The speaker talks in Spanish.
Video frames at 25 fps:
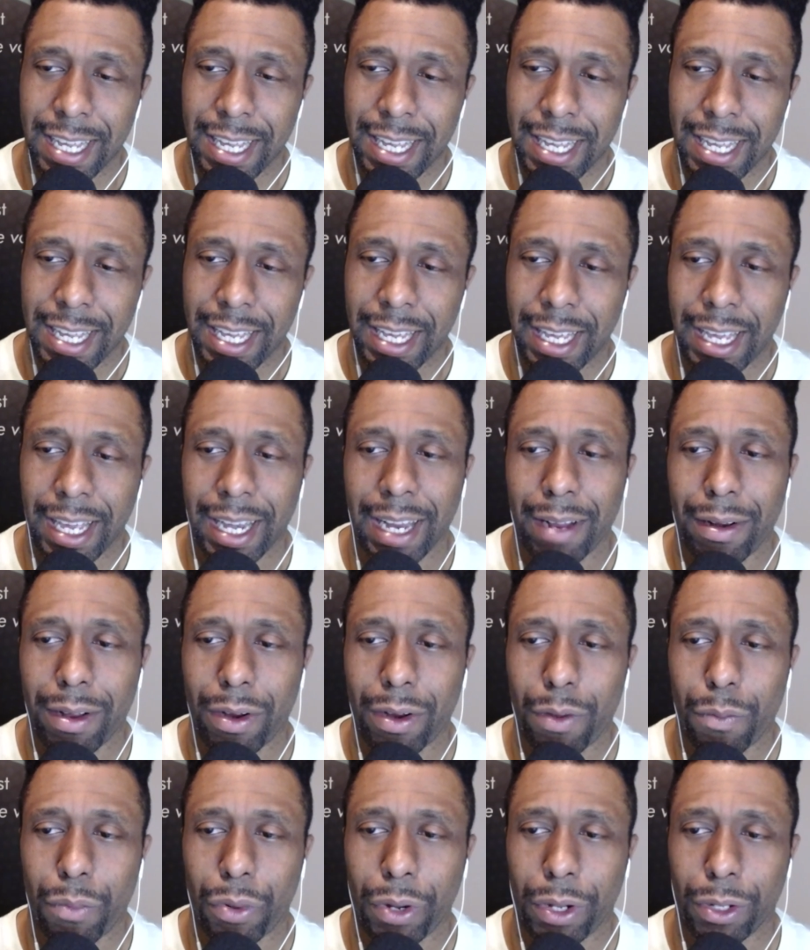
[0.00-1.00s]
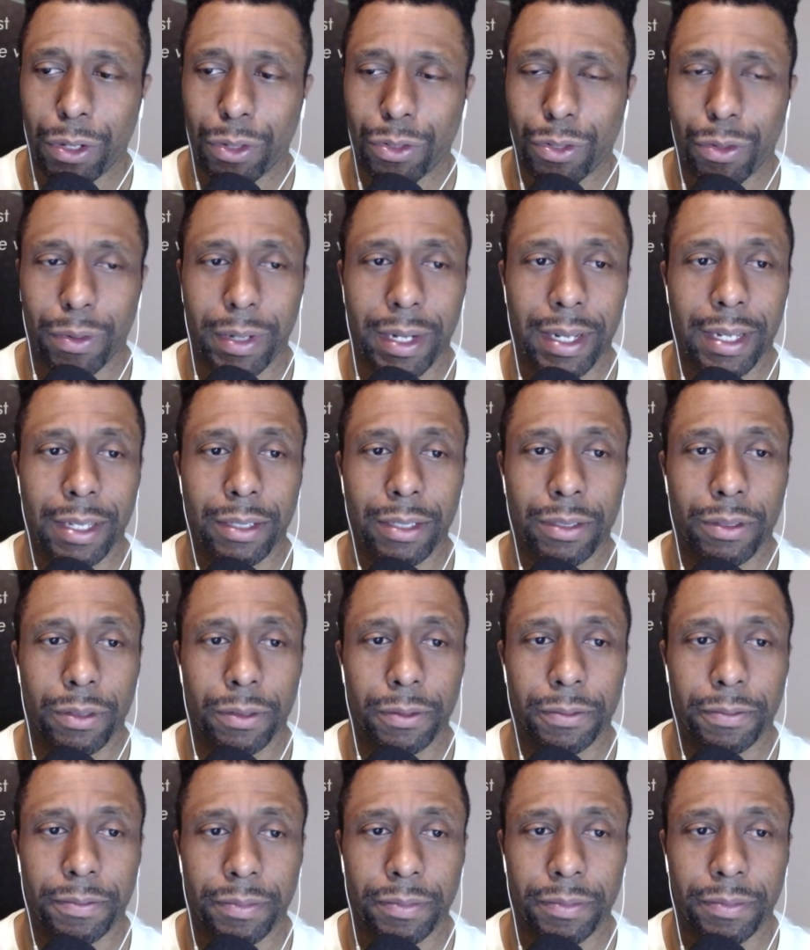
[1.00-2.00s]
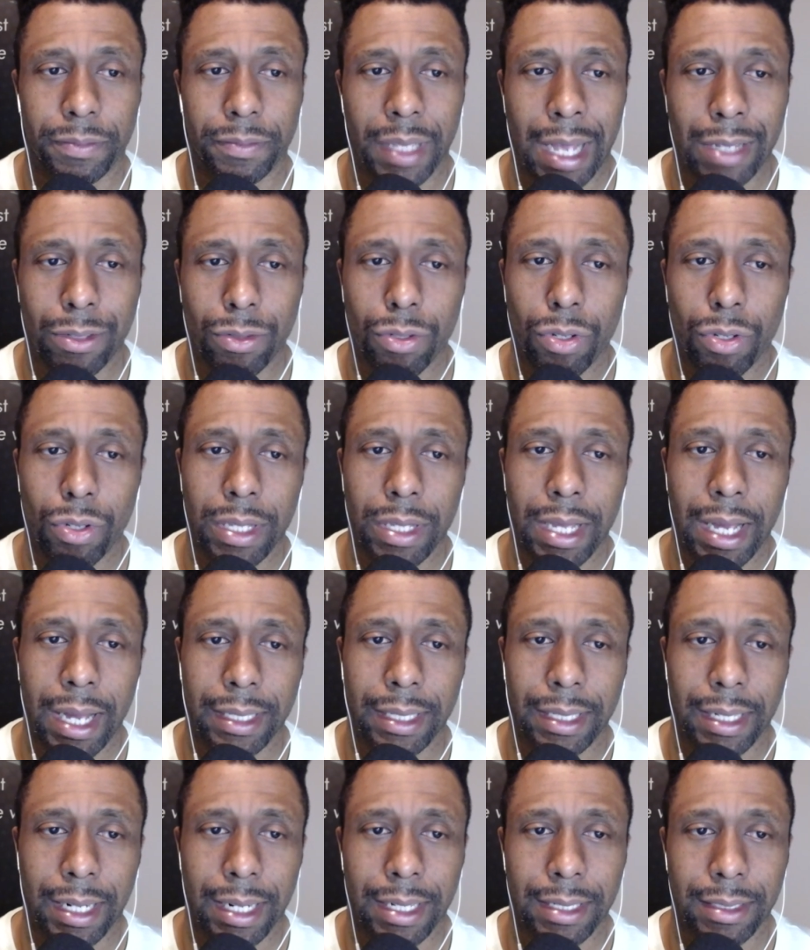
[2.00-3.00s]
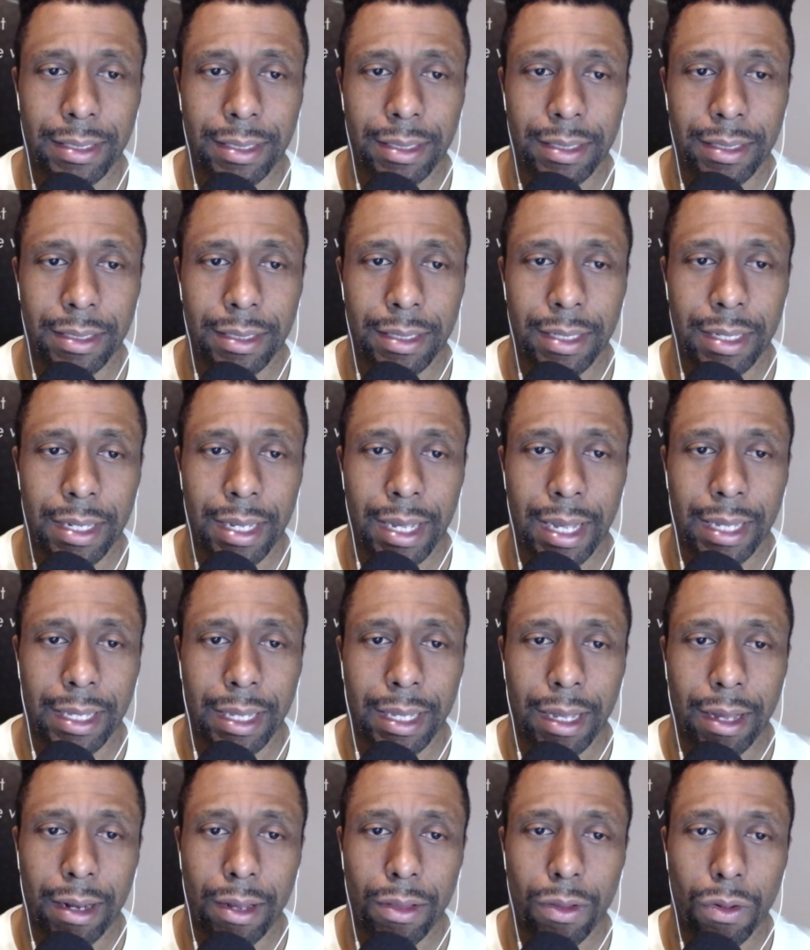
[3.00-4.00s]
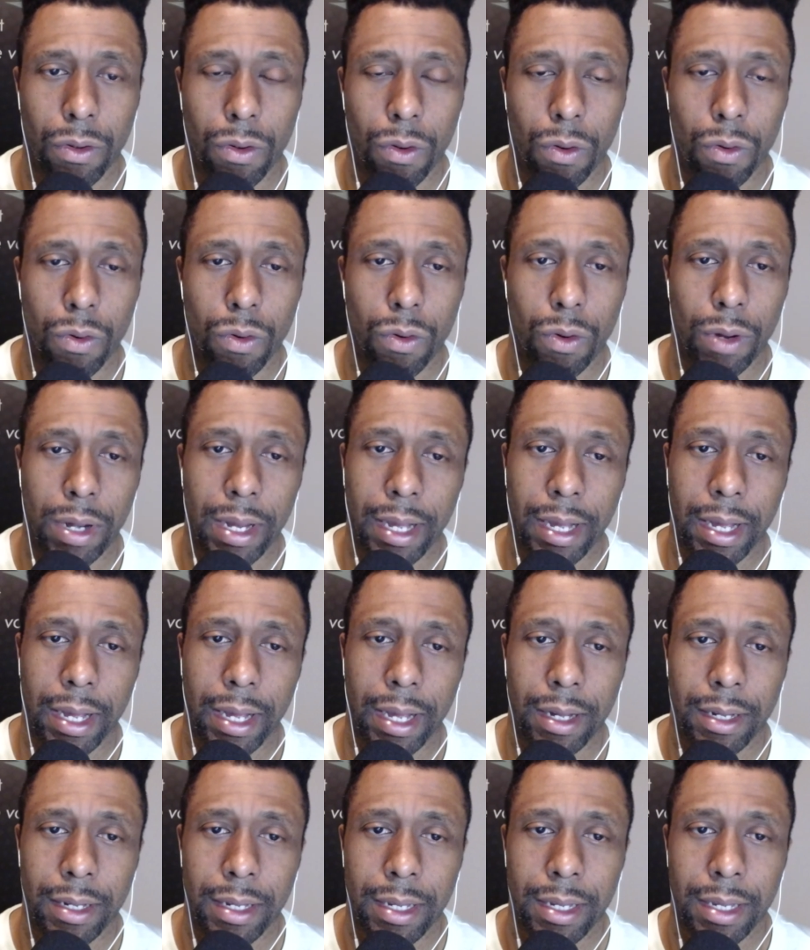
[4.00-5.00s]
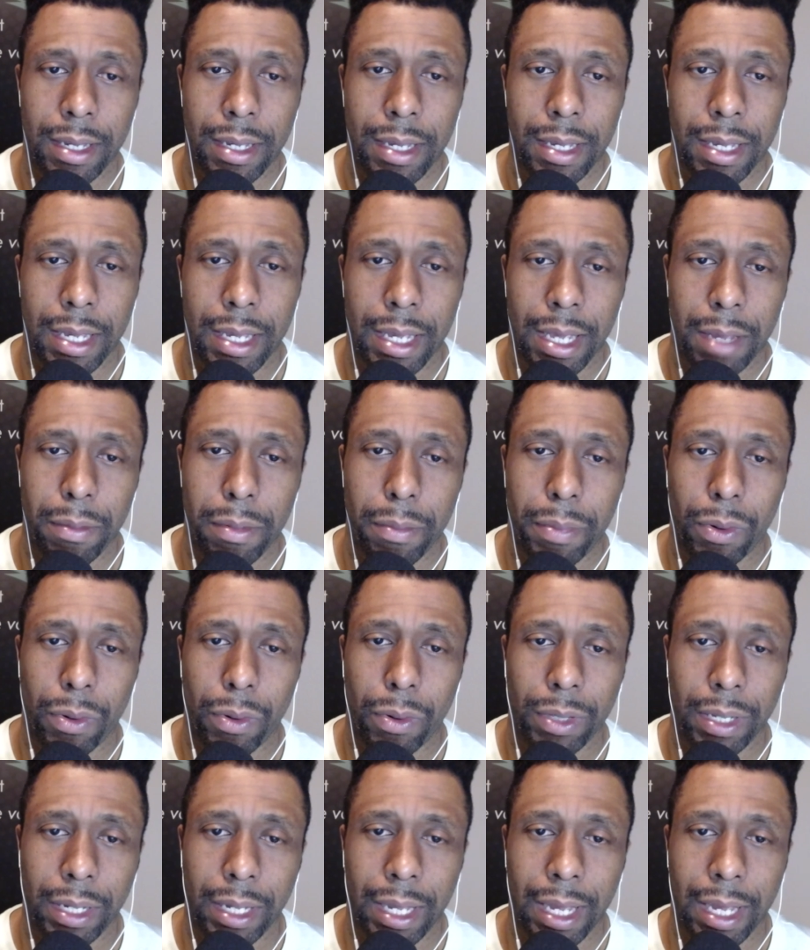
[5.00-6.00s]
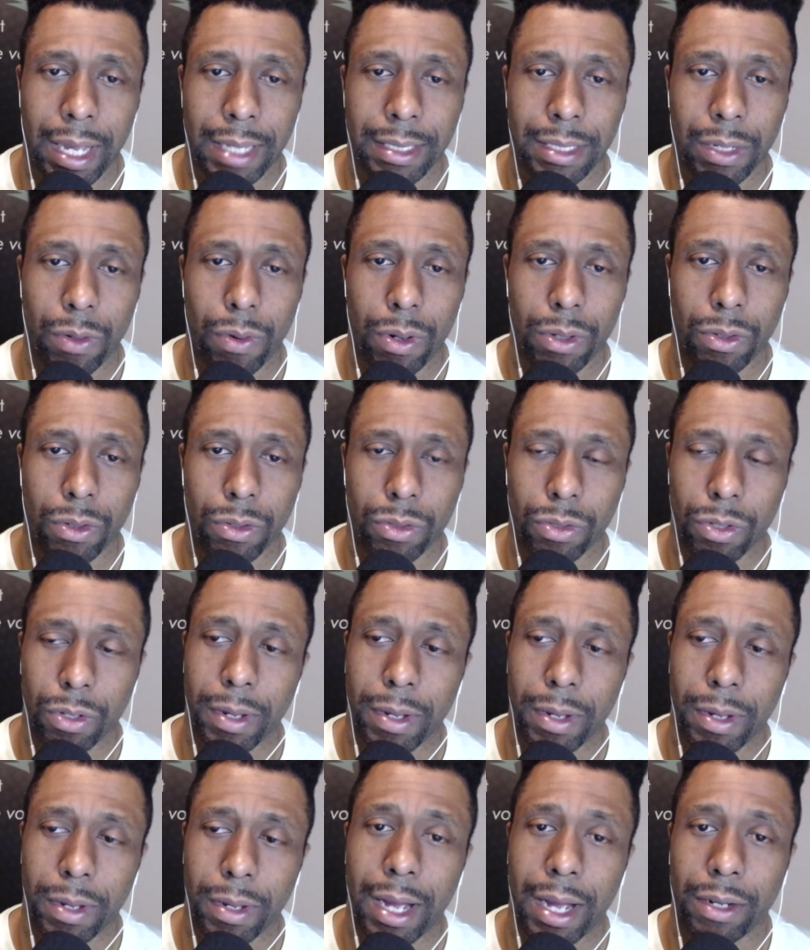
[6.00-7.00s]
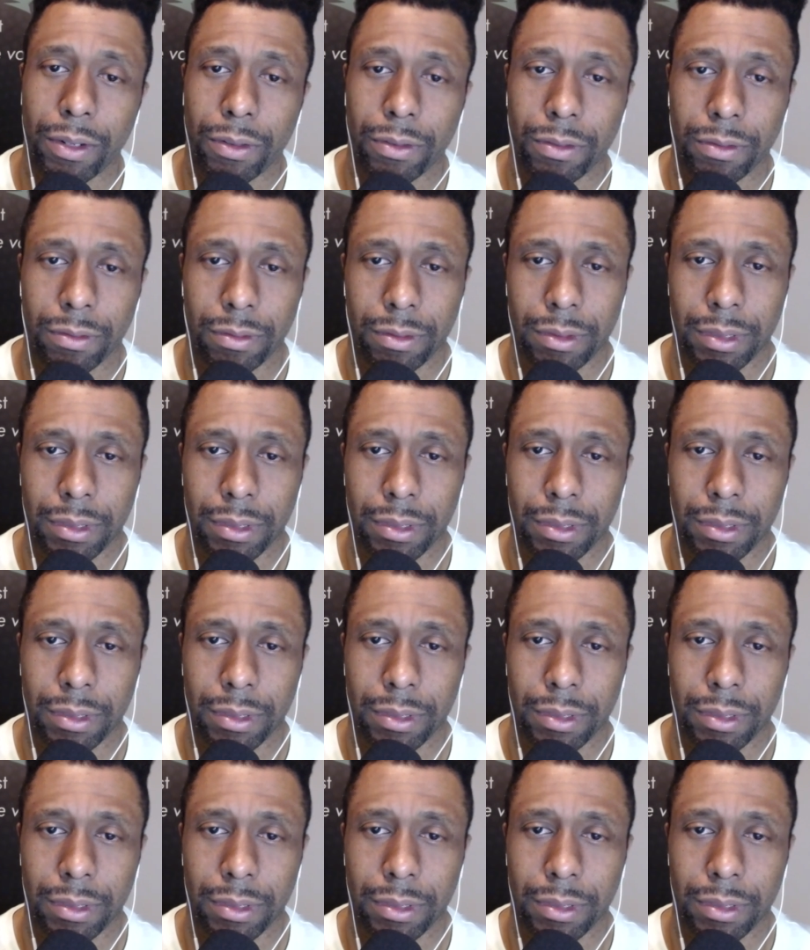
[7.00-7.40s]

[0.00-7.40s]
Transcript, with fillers: Y quería hablar un poquito sobre eso. Hace unos días atrás estaba hablando con un colega y me pregunta que hace cuánto soy vegano.